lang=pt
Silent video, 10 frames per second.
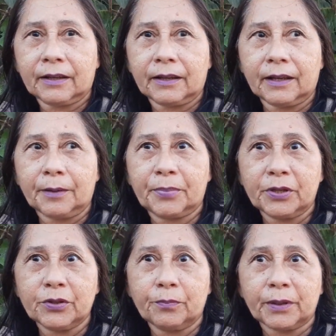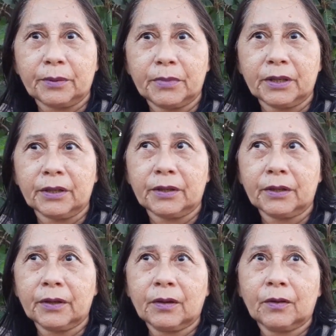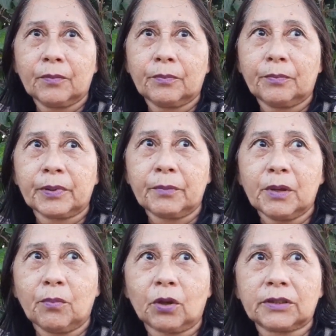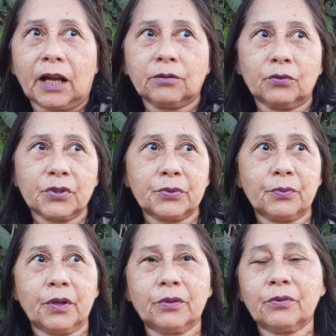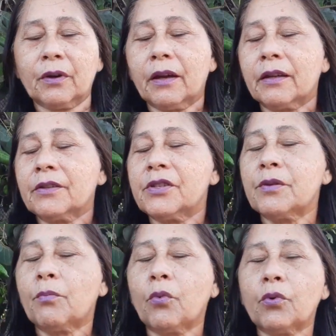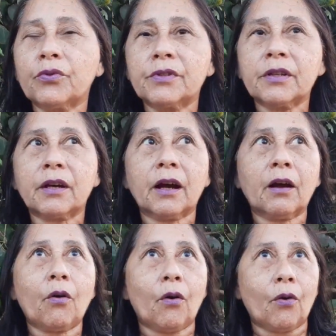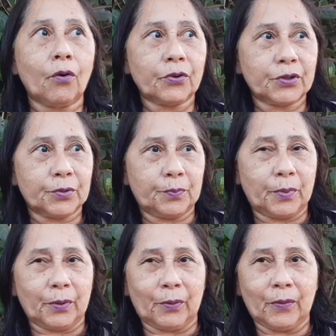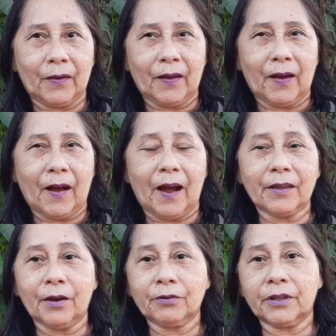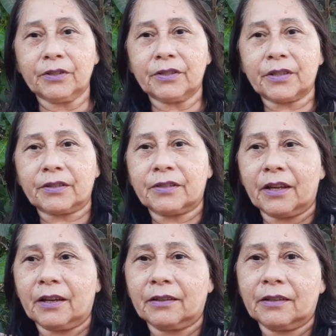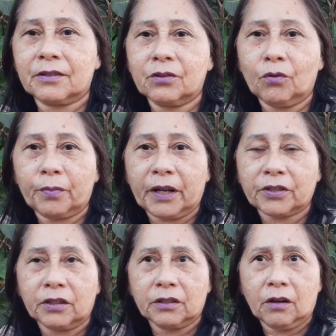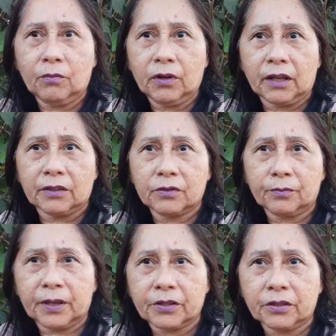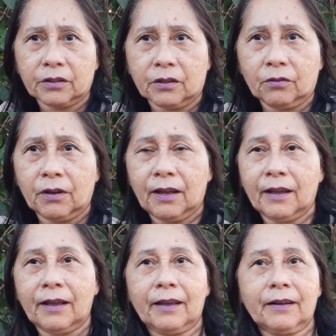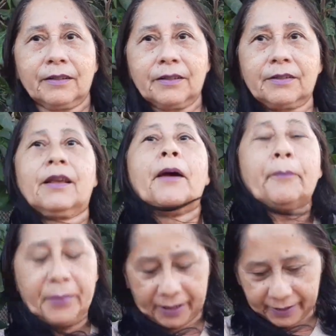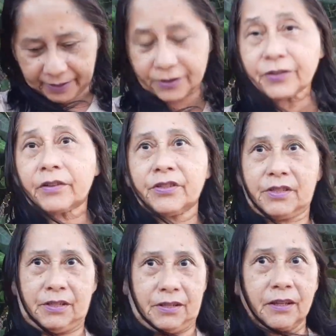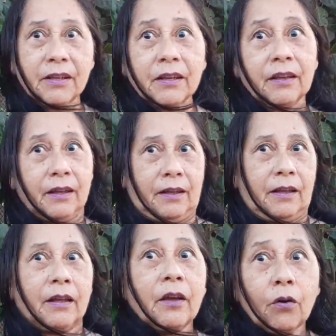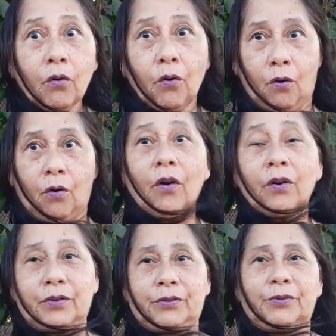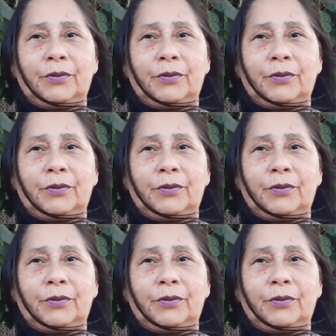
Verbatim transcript: ela pediu para mim, para me botar nos vídeos de música gospel. Aí eu ainda disse assim ainda, isso não presta não, mulher, isso não presta não. Ela disse, presta sim, eu gosto.